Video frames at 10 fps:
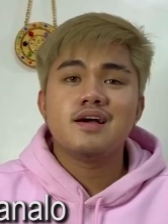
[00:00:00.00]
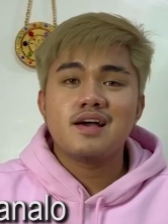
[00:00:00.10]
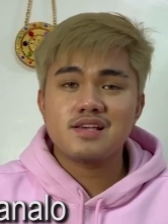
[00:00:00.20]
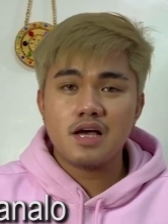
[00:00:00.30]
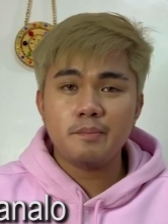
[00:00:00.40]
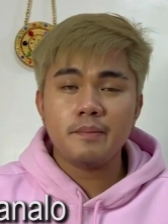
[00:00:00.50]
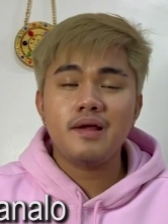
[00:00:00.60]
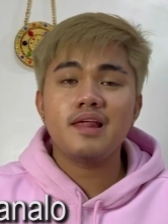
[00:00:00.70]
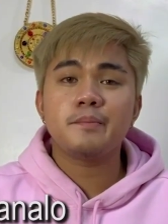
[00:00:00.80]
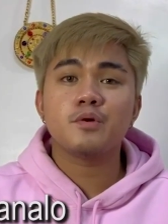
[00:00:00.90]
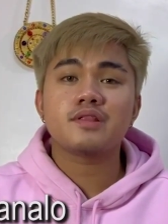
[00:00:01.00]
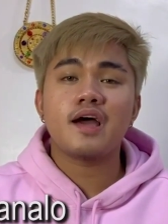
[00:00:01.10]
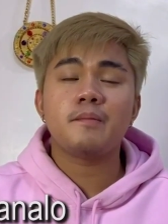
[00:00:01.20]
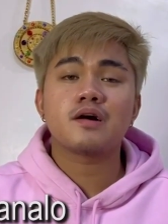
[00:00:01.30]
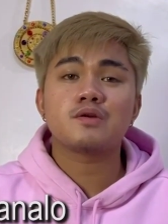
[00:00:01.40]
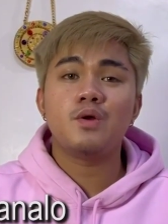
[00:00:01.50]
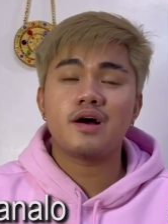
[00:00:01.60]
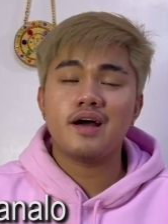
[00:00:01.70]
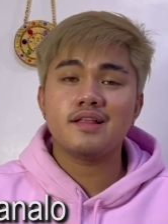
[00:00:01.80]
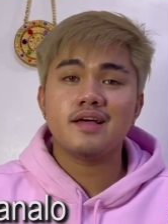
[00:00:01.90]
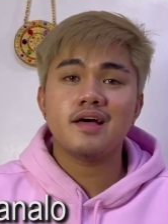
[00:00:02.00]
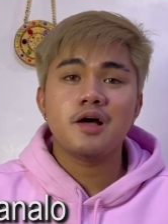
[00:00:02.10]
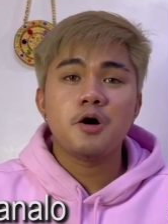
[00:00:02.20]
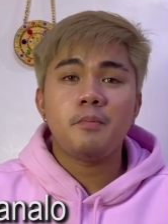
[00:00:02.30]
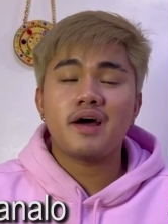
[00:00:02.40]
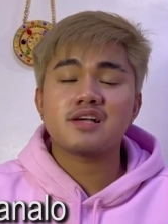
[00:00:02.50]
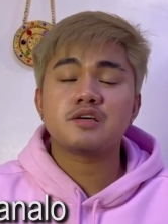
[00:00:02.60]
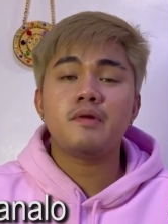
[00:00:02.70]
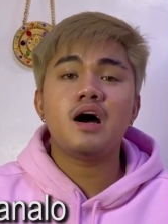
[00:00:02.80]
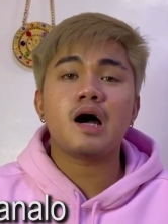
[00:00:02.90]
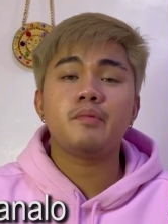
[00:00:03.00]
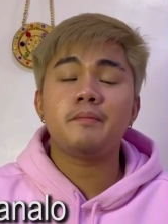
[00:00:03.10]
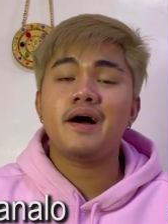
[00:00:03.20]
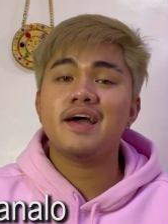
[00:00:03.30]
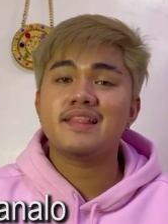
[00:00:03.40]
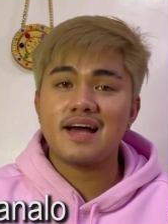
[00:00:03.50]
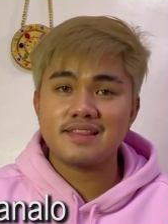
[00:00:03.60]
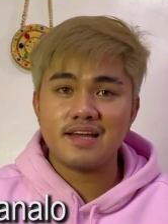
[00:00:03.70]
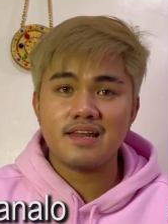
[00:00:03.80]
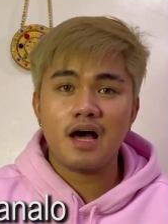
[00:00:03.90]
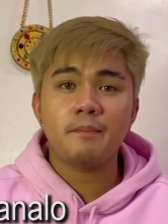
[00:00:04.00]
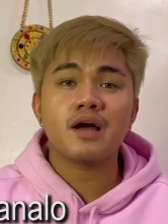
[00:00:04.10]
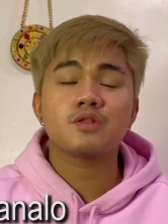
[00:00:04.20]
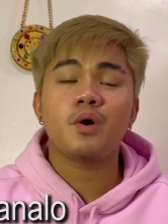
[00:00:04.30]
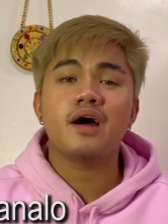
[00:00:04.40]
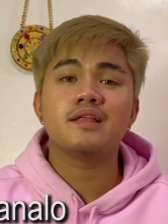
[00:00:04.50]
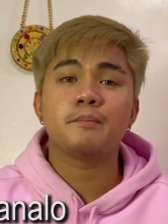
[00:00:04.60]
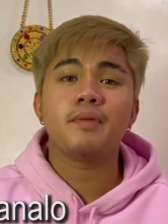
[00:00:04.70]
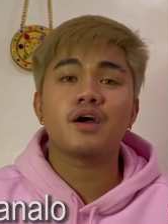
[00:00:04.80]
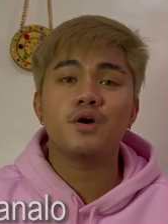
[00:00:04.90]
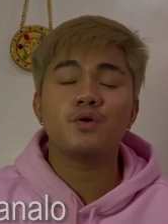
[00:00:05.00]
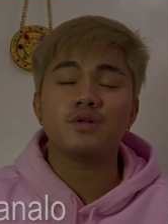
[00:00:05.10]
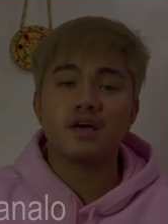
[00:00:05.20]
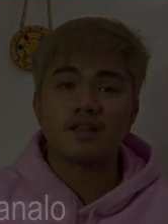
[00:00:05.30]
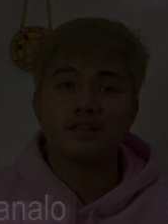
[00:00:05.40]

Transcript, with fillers: Isang pamilya po tayo magtulungan para sa mga kababayan nating naapektuhan ng Pagyong Odette.